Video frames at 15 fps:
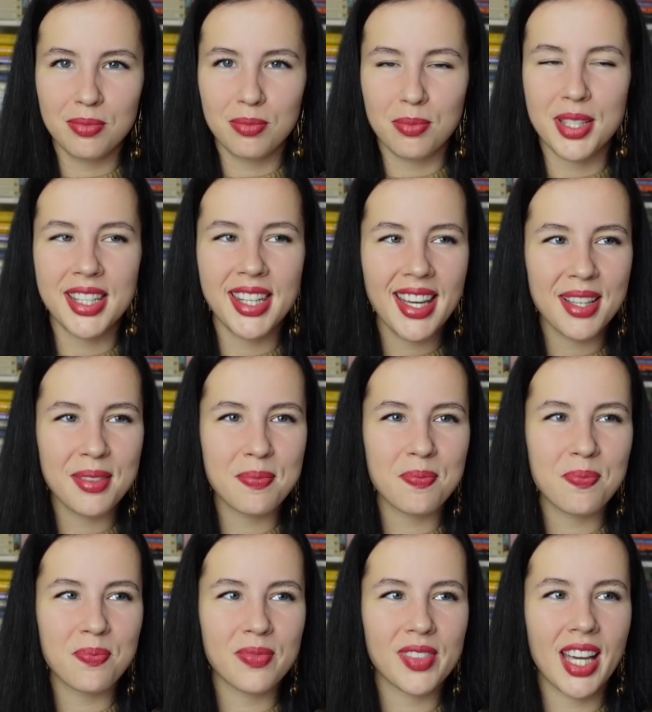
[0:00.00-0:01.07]
мне
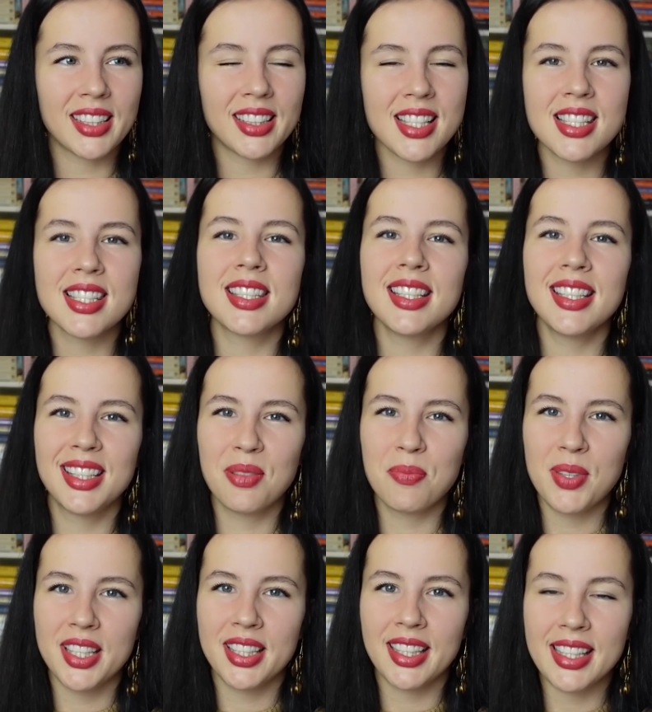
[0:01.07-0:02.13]
как-то стыдно
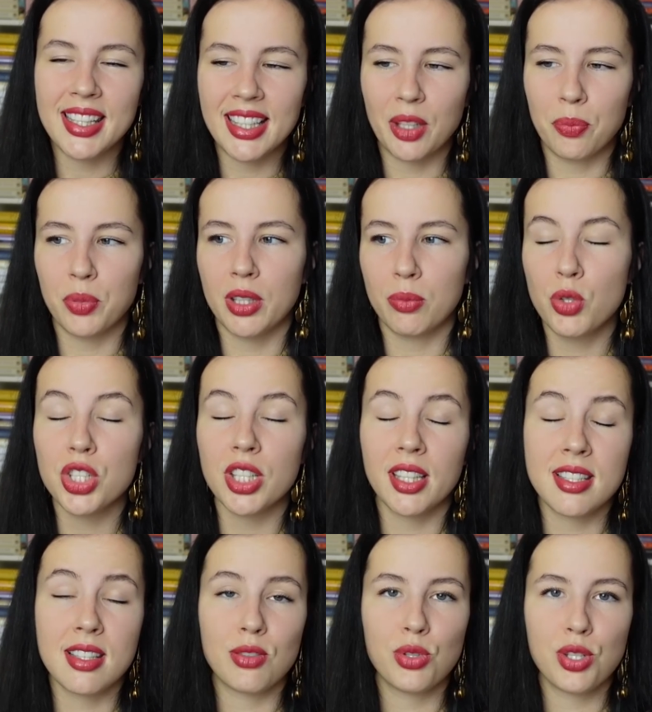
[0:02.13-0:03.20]
перед книгой, потому что
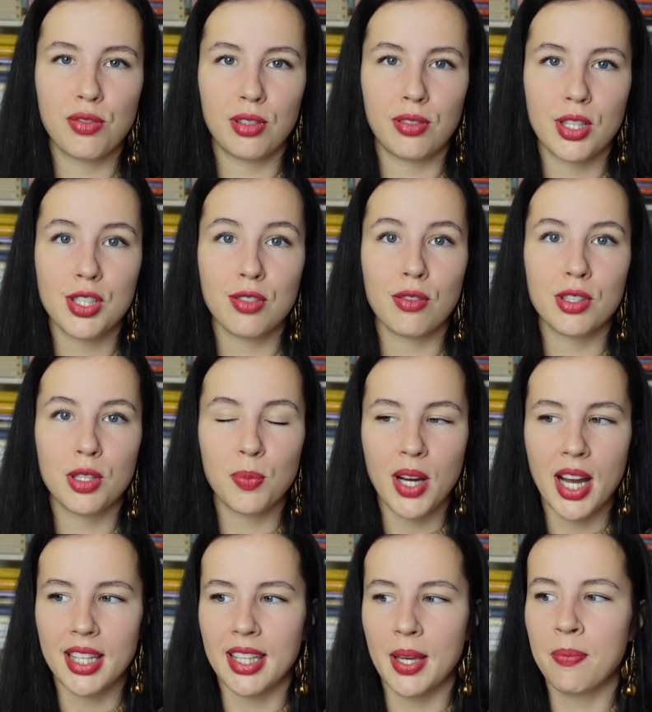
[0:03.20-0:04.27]
она заслуживает вашего
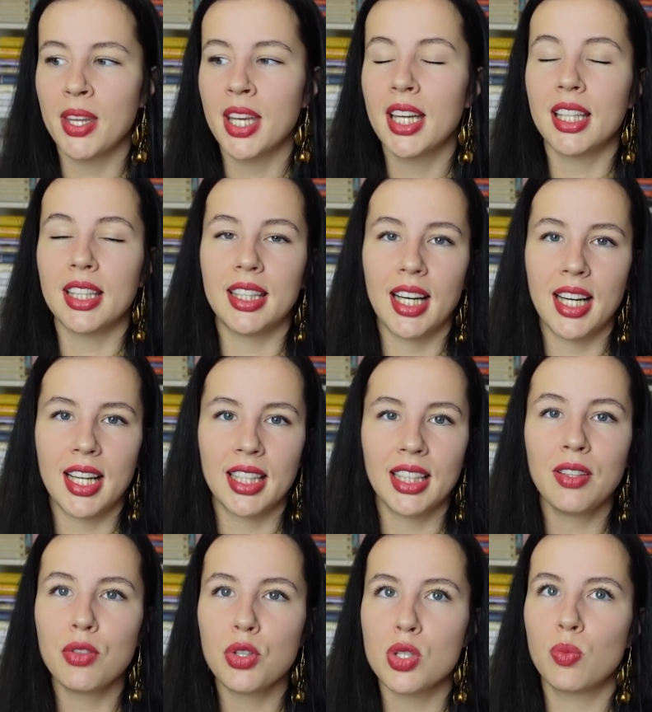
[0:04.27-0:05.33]
внимания. Да,
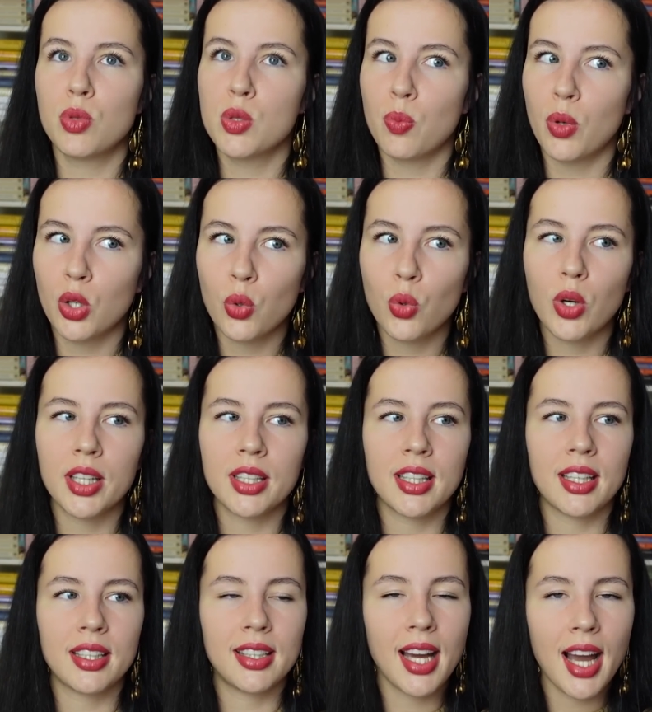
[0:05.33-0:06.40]
она вроде бы
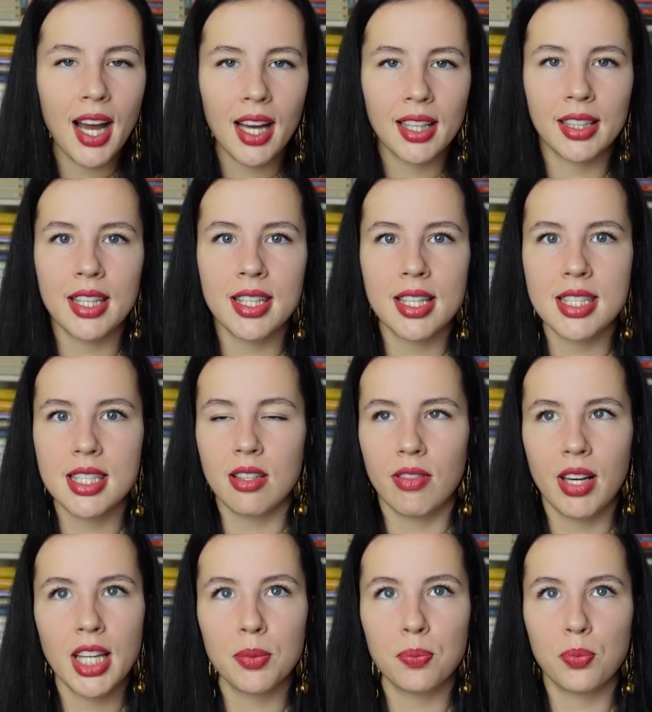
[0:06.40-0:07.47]
спокойная, да, она не
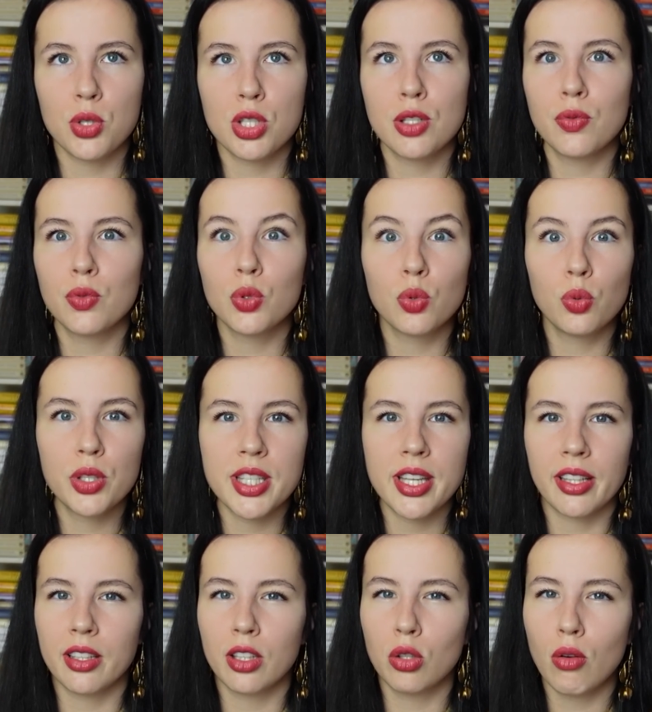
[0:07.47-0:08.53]
оставляет
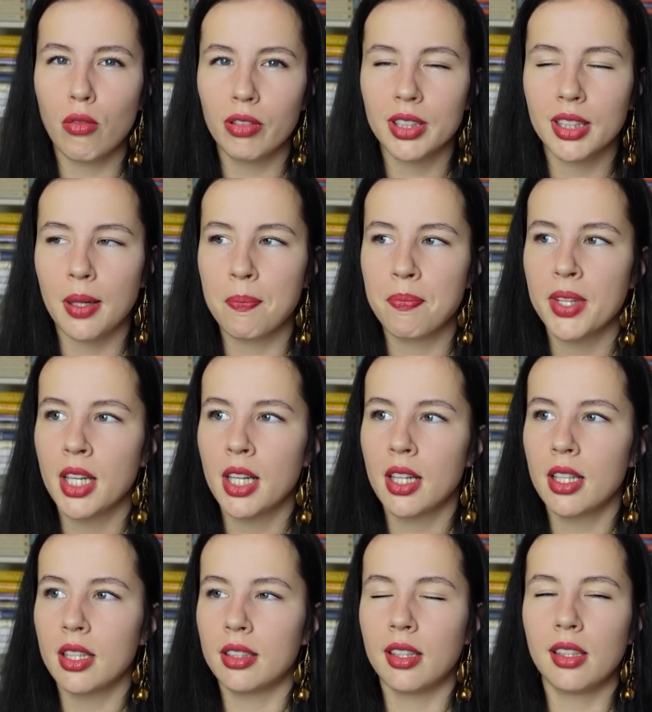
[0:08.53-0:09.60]
послевкусия какого-то
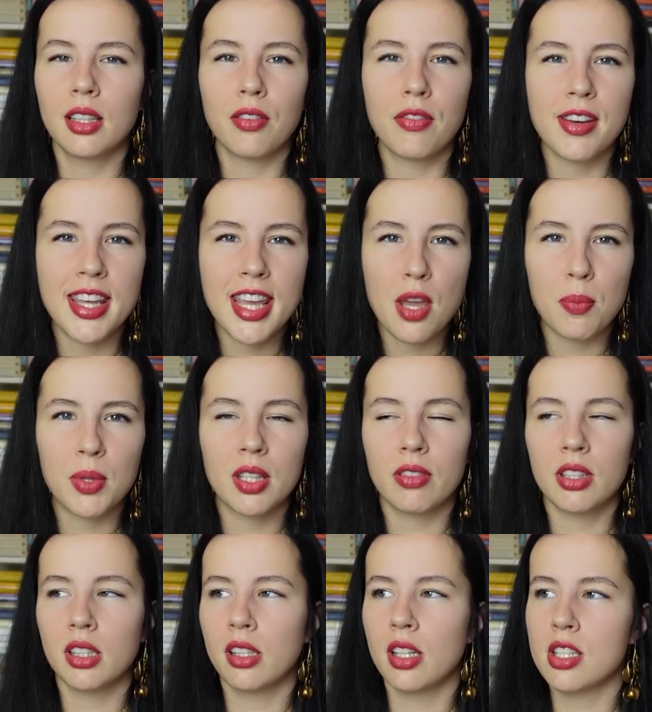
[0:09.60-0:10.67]

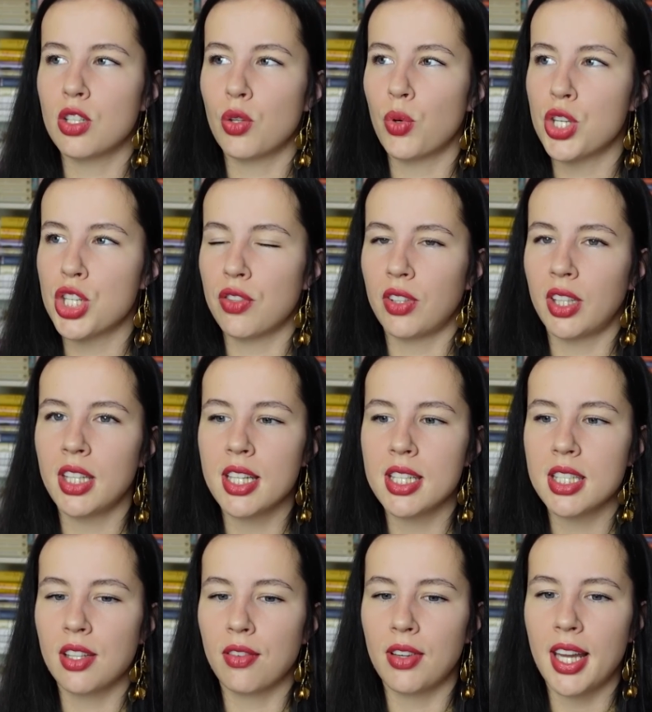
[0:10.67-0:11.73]
долговременного, долгосрочного, она не
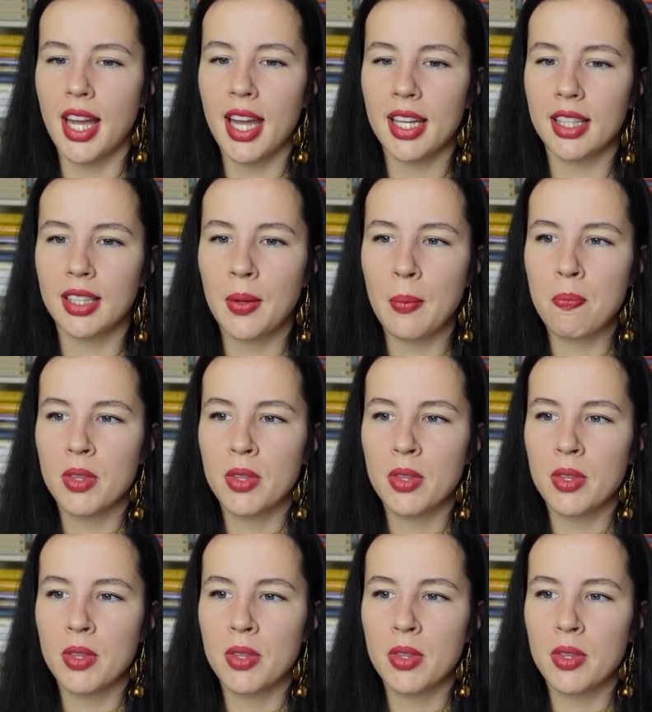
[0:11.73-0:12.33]
оставляет